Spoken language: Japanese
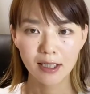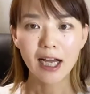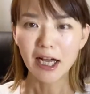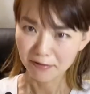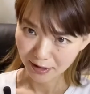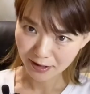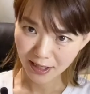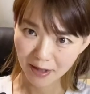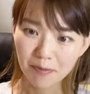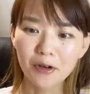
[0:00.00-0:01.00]
あるんです
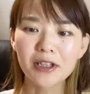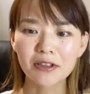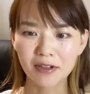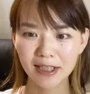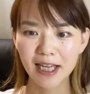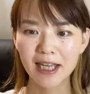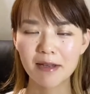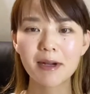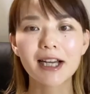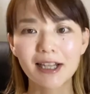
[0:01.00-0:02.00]
ね、ポイントがね、
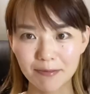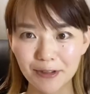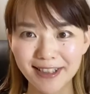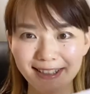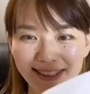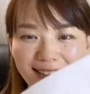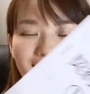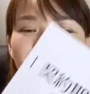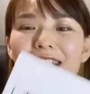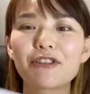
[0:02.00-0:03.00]
今からもう一つ
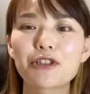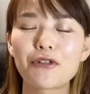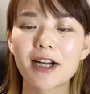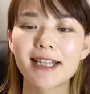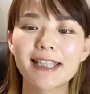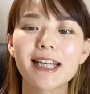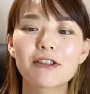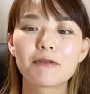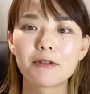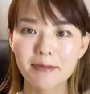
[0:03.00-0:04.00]
次を紹介したい
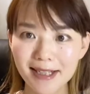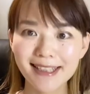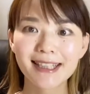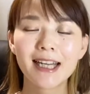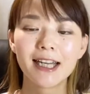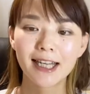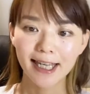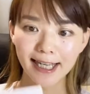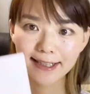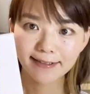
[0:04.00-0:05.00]
と思います。
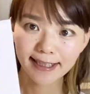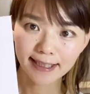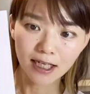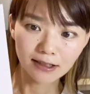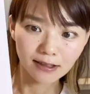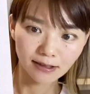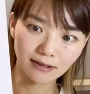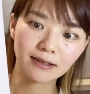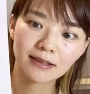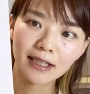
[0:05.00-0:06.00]

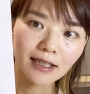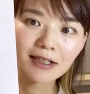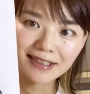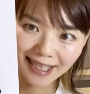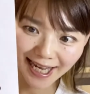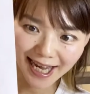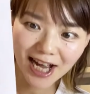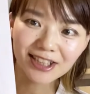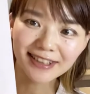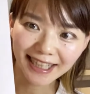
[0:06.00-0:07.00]
契
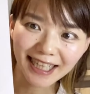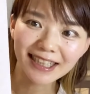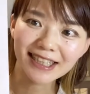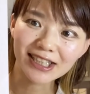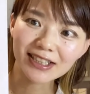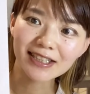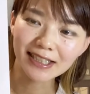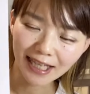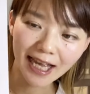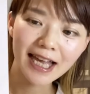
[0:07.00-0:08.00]
約期間につい
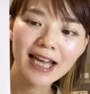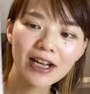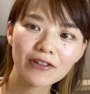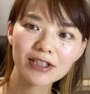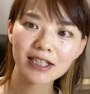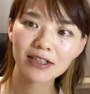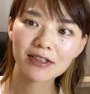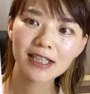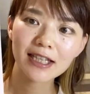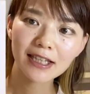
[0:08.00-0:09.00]
て、こちらの
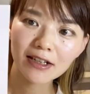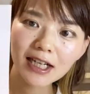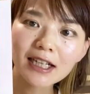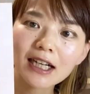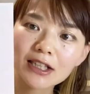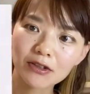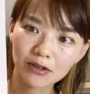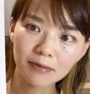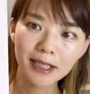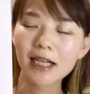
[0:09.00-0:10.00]
3点が全
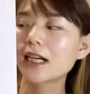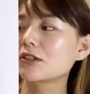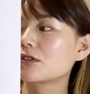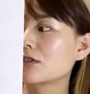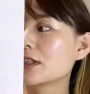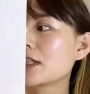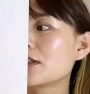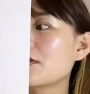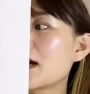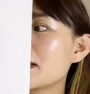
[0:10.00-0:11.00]
て該当する必
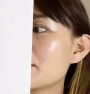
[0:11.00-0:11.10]
要があり